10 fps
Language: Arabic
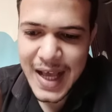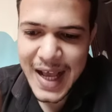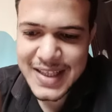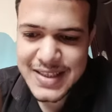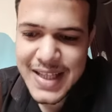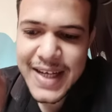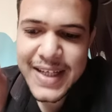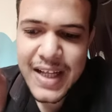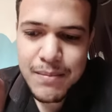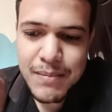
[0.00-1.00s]

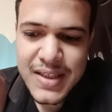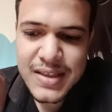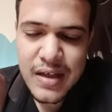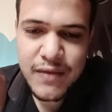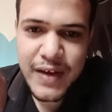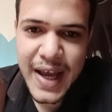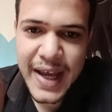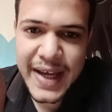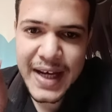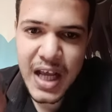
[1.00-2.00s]
عدلنا الماده
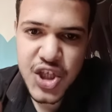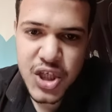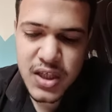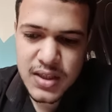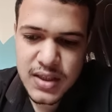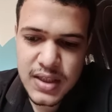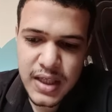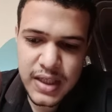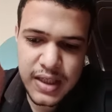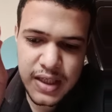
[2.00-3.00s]
الفعاله عشان
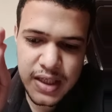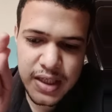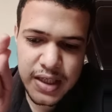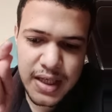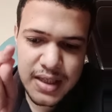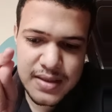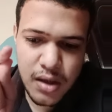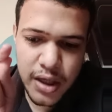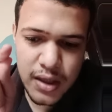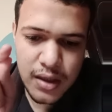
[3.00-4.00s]
يدينا الجاد
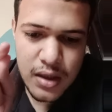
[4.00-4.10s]
سايد